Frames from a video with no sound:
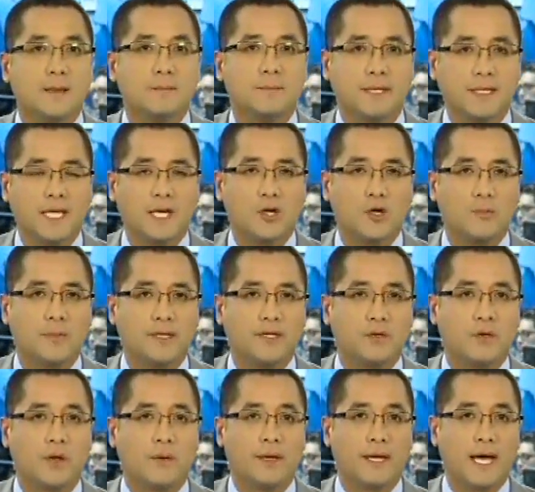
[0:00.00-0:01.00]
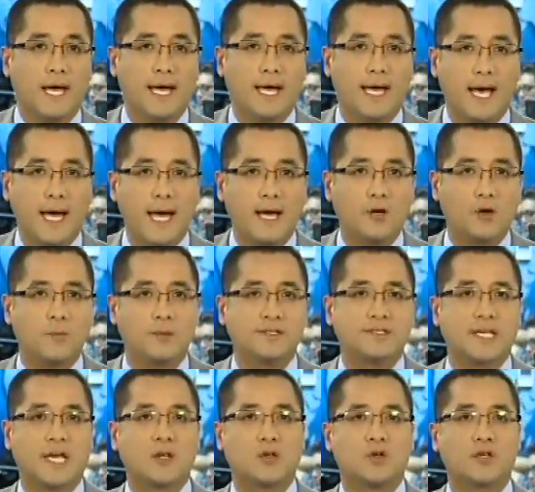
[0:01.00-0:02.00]
10 con 29. Ha
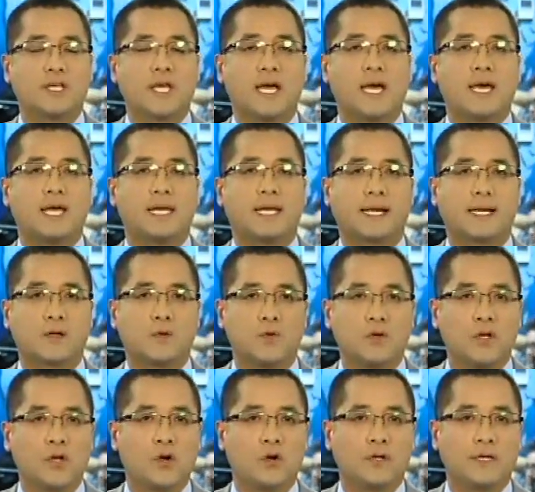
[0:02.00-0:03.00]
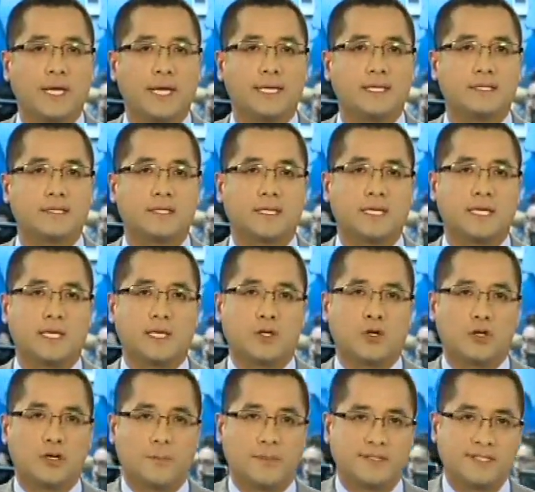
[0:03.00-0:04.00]
comenzado ya la reunión entre
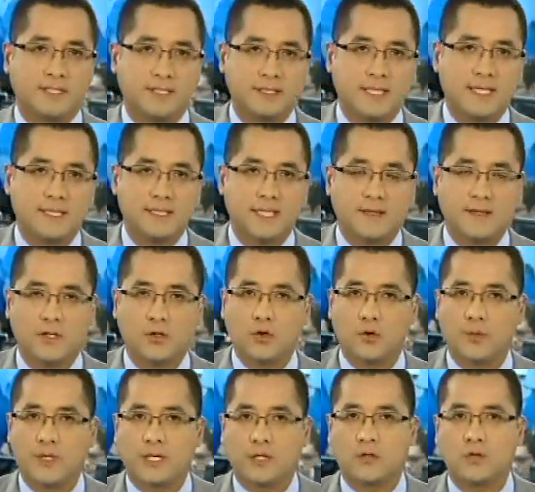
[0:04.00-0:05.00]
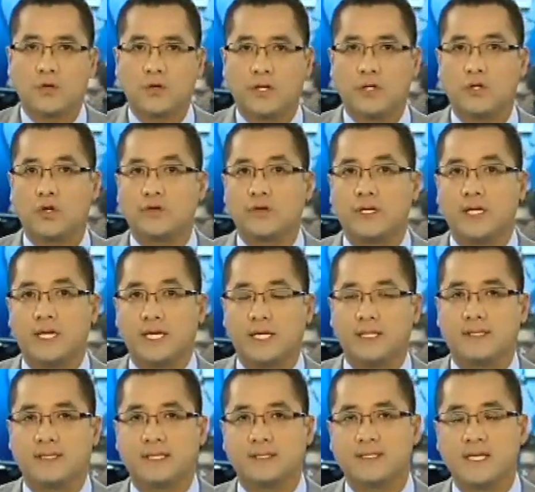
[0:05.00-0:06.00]
los representantes del gobierno y los
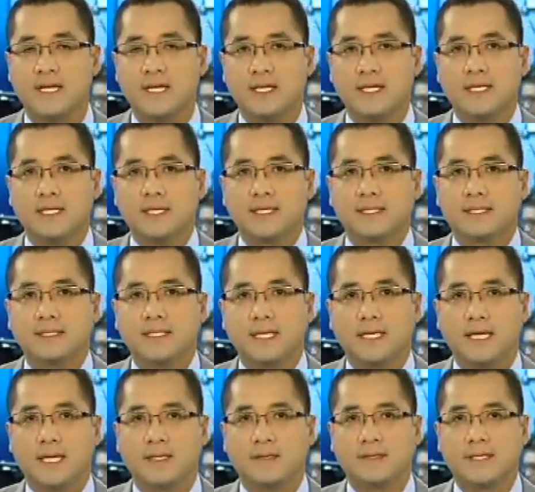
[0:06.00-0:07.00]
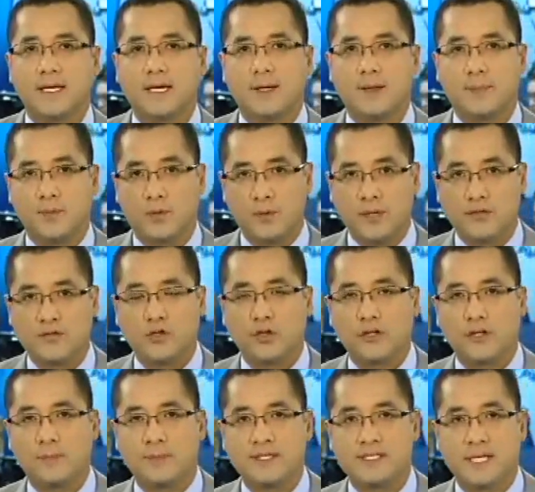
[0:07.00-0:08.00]
dirigentes de esta
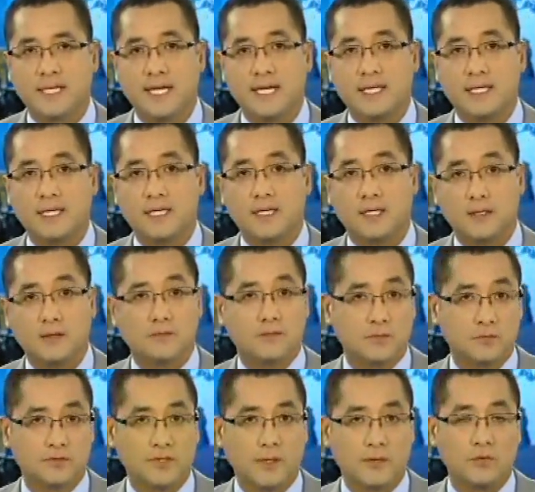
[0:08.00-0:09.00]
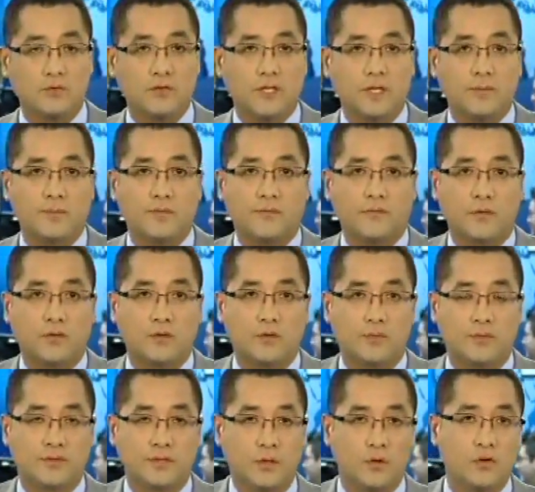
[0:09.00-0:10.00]
población de Pichanaki, que, como saben ustedes, pues,
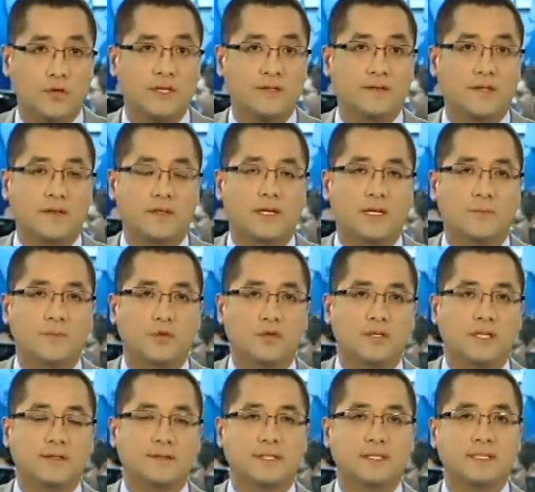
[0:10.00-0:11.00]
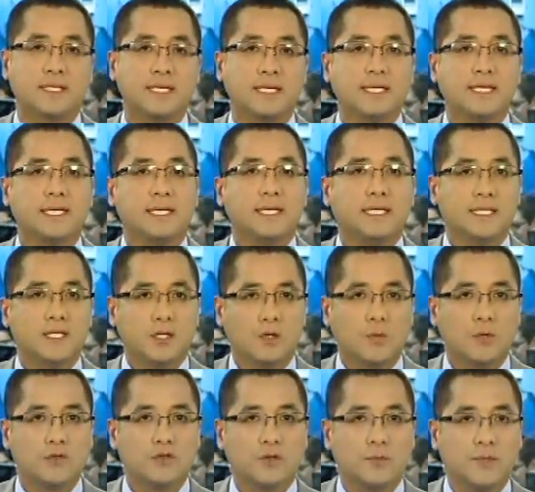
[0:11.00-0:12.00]
fueron los protagonistas de las protestas. Y
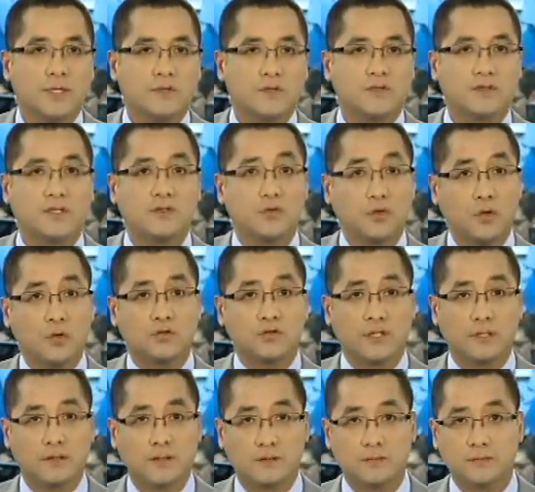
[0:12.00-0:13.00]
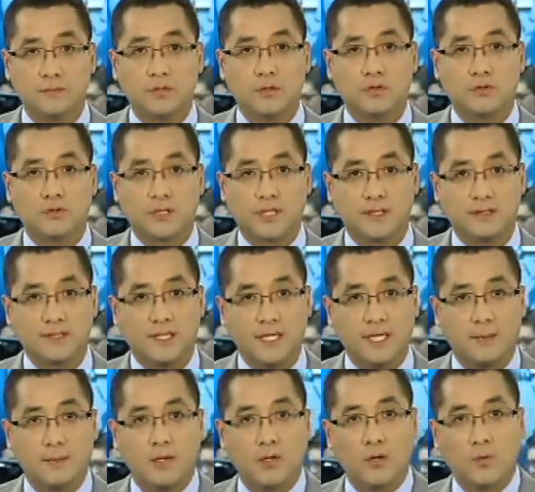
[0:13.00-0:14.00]
como ha dicho el ministro, están todos, ¿ah? los que se
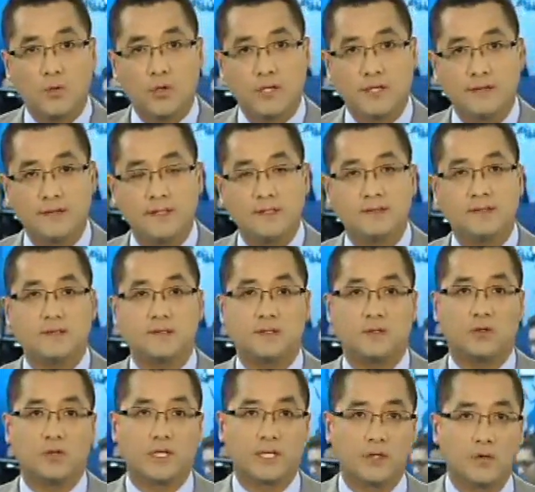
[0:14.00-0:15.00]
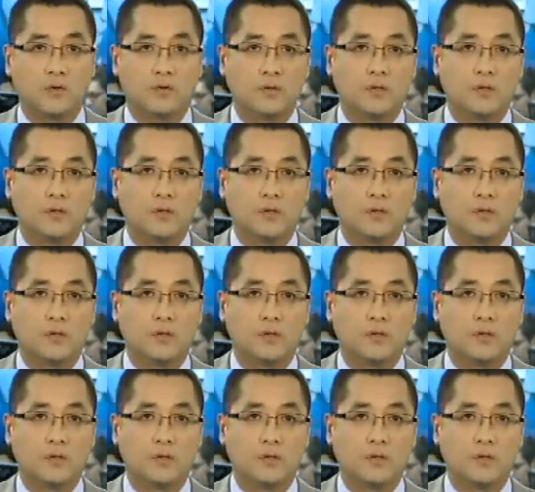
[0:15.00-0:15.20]
han llamado violentistas y los que no.